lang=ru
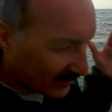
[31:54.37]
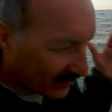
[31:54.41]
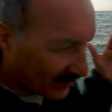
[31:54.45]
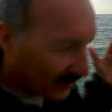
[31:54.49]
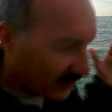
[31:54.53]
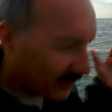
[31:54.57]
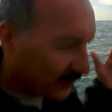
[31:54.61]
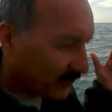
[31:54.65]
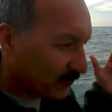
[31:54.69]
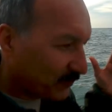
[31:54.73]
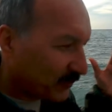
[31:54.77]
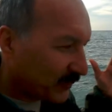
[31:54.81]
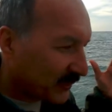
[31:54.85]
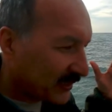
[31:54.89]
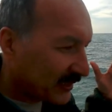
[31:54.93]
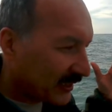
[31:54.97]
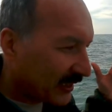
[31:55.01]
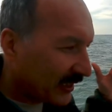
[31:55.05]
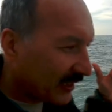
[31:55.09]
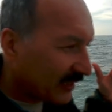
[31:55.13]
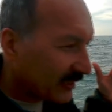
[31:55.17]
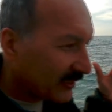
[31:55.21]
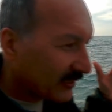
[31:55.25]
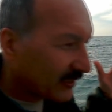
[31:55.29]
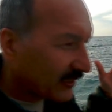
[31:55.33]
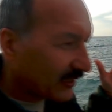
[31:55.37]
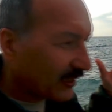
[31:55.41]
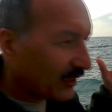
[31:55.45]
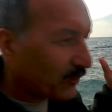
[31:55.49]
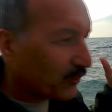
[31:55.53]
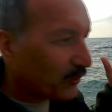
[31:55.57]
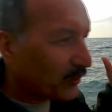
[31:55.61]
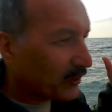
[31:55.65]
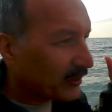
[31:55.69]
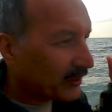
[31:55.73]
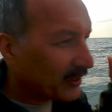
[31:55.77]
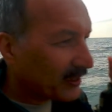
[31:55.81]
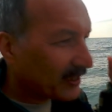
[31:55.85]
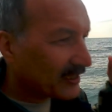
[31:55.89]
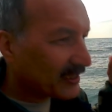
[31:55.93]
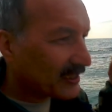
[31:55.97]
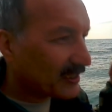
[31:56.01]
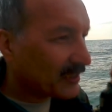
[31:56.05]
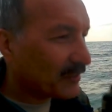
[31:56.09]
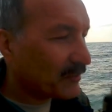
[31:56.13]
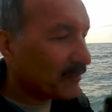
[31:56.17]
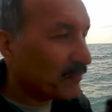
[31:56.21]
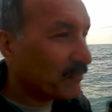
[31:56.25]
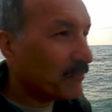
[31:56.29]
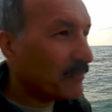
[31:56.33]
э, постоянно
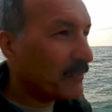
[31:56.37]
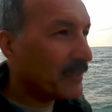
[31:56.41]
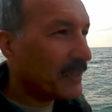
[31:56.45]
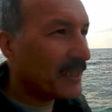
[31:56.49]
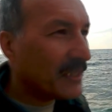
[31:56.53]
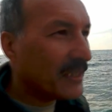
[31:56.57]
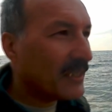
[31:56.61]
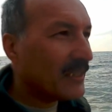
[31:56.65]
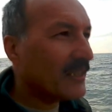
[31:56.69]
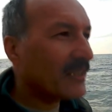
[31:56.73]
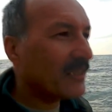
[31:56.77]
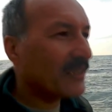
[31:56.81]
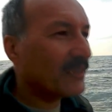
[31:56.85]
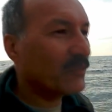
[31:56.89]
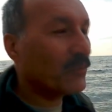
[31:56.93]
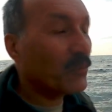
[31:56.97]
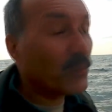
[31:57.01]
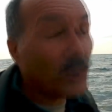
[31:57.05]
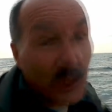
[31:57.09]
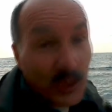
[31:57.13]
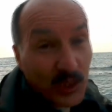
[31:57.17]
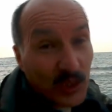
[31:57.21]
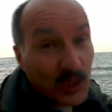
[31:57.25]
какой-то смех.